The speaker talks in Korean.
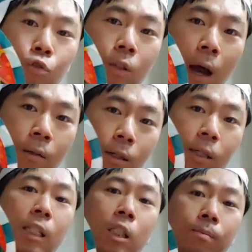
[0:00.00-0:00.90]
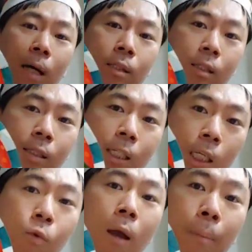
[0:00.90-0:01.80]
주고 산 크리스마스
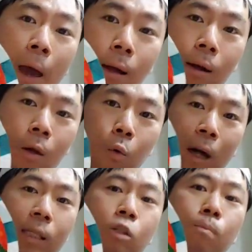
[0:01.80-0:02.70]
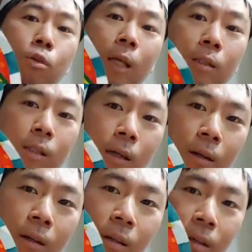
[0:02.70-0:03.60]
기획팩 과자 선물 세트.
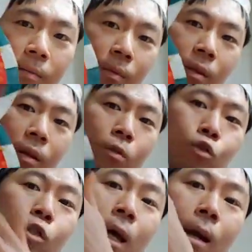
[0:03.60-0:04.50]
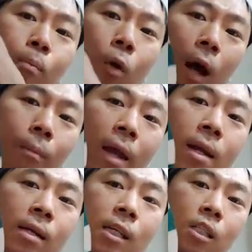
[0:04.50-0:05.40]
눈사람 모양
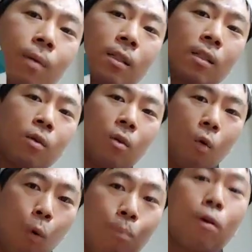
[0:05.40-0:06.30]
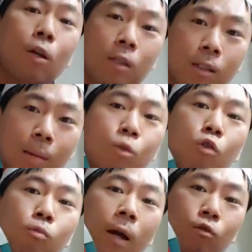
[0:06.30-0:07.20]
메리 크리스마스. 홈플러스에서
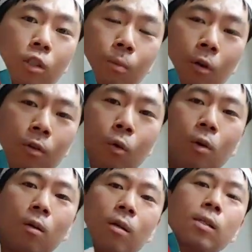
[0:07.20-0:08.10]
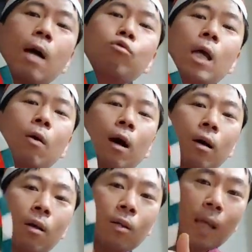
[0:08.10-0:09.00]
3,990원. 크라운 제과.
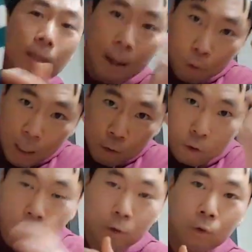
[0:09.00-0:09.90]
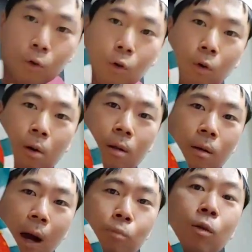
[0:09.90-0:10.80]
산타 모자도 들어있고,
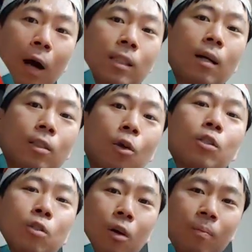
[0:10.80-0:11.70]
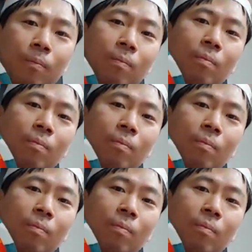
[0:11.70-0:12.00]
아무튼 과자 들어있어.